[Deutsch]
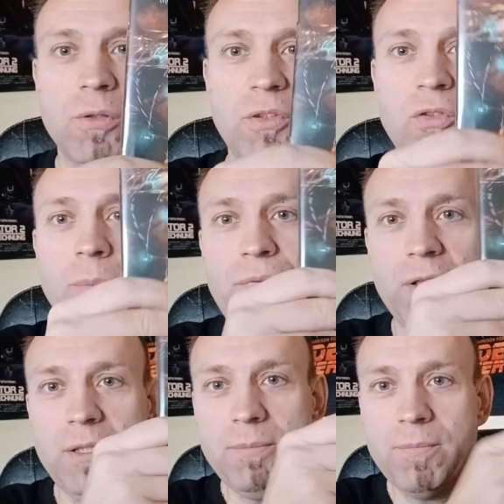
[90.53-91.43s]
zum
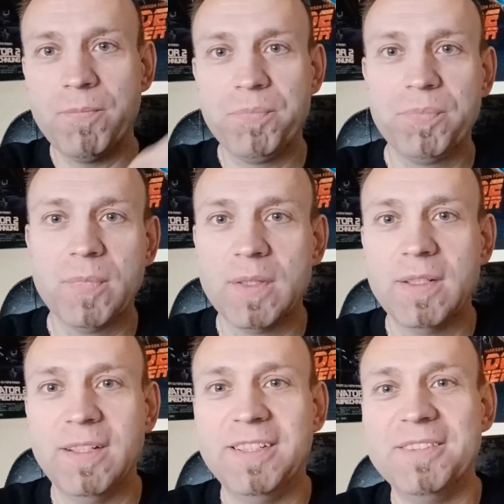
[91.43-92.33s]
Film.
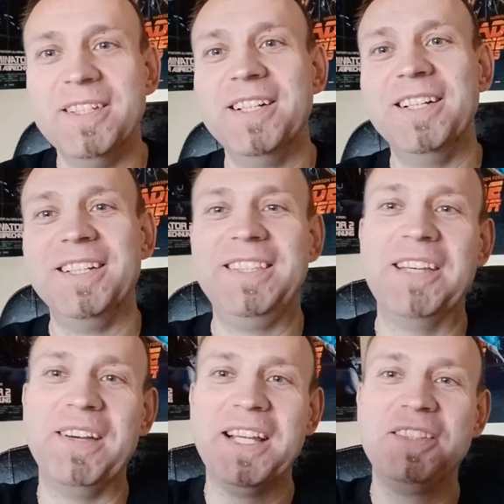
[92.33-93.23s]

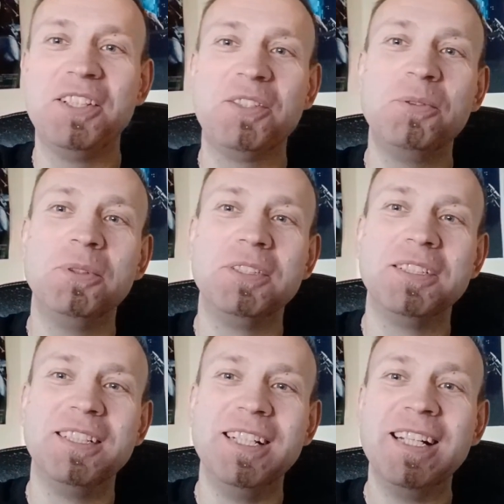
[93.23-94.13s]
Der war richtig gut.
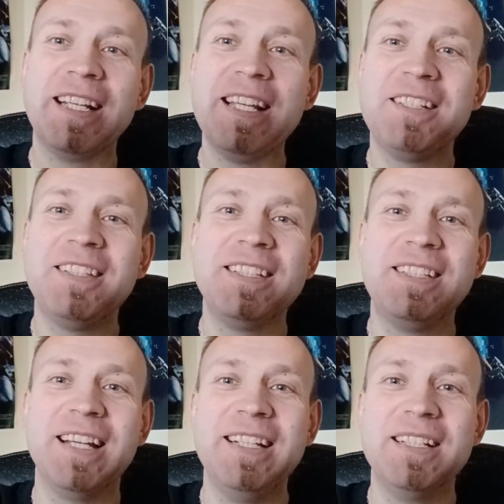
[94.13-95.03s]
Richtig
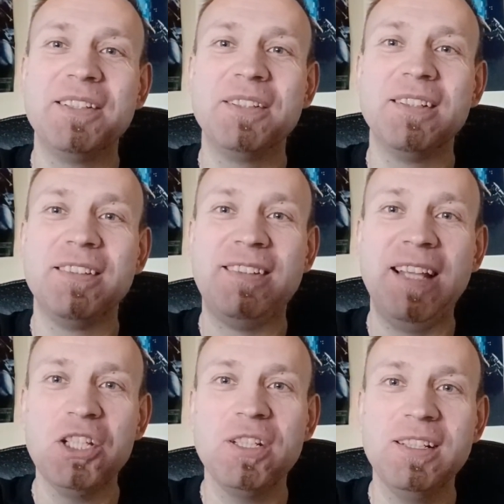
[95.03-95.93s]
geiler
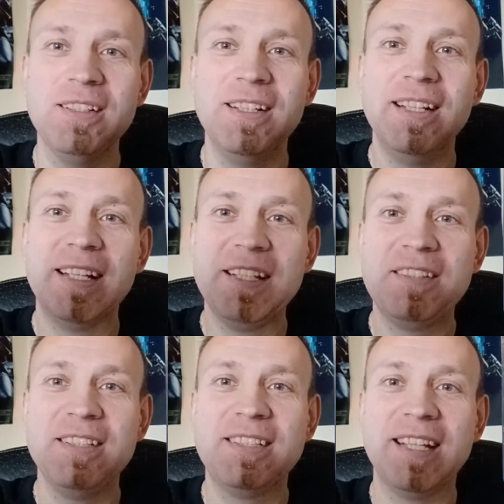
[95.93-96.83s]
Slasher,
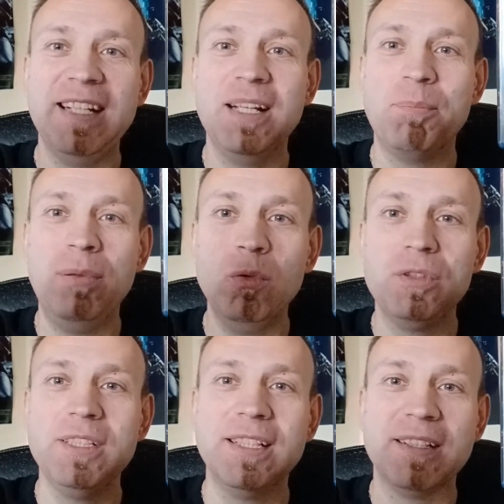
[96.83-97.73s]
richtig geiler,
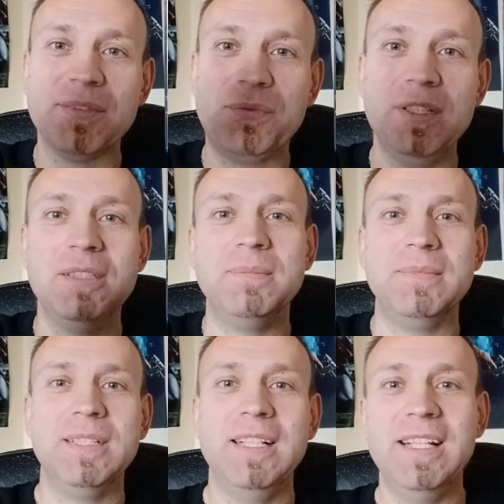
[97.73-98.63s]
blutiger
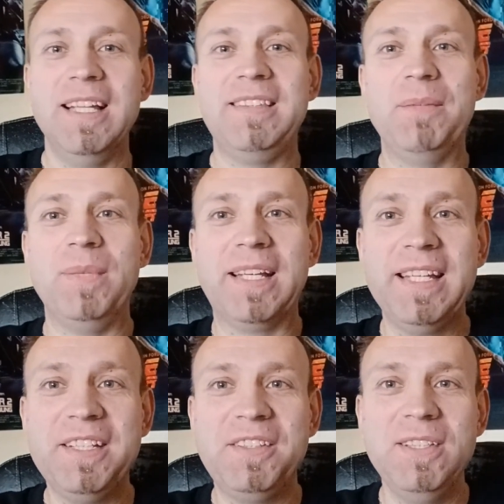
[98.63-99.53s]
Film. Der hat mir
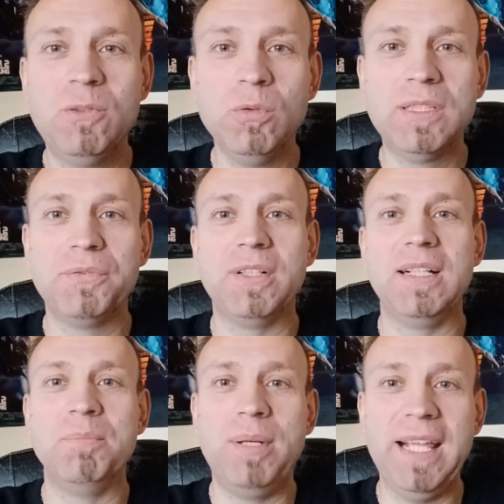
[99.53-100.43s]
richtig gut
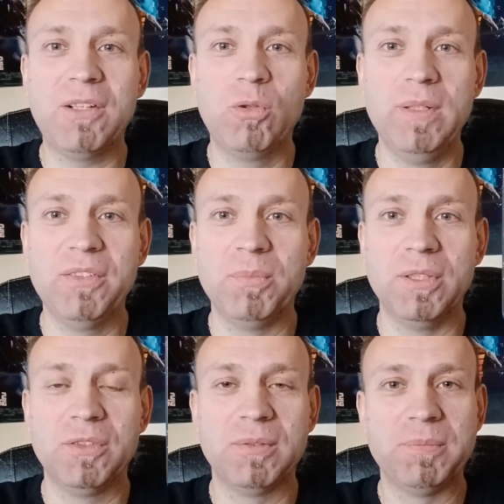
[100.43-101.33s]
gefallen. Black Christmas.